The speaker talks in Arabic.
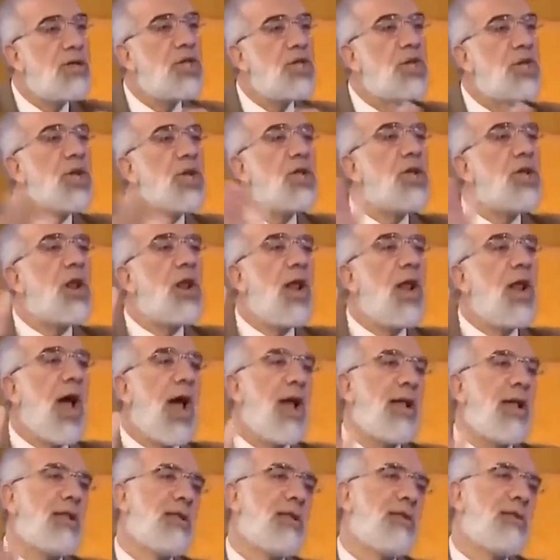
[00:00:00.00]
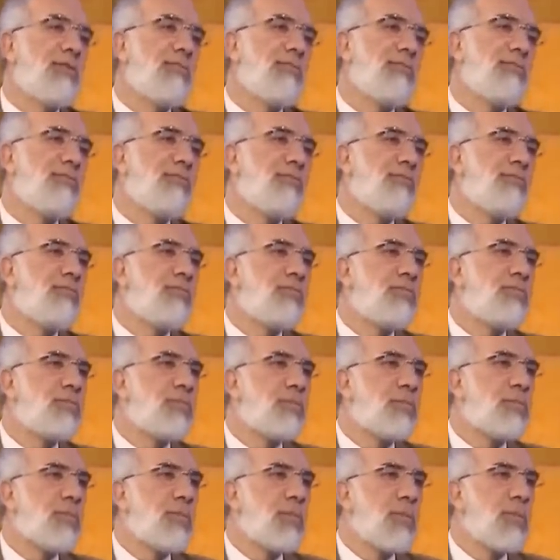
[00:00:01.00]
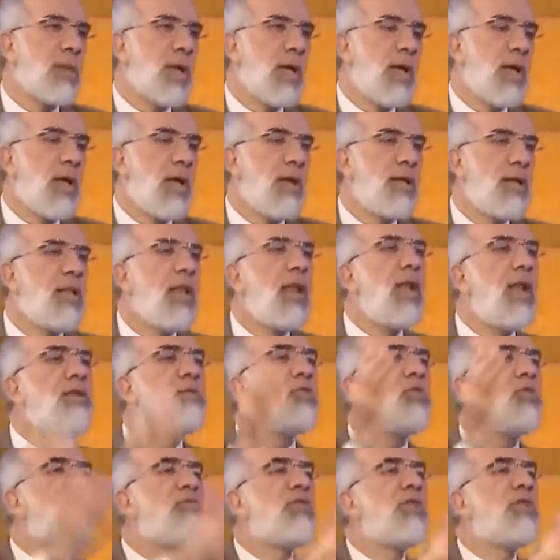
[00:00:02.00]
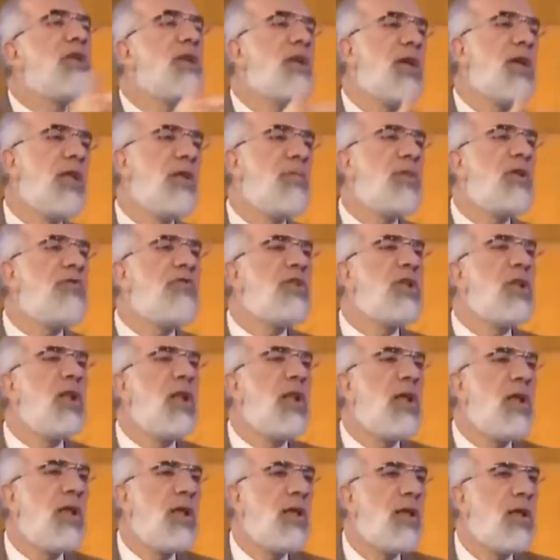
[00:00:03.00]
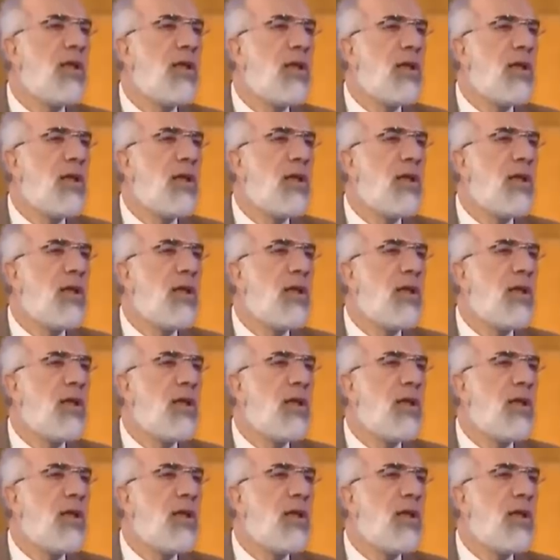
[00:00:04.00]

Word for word: جريره لاحد واحنا فاضيين لهذا الكلام يا شيخ ده لازم نكون فاضيين كده امال فاضيين ليه؟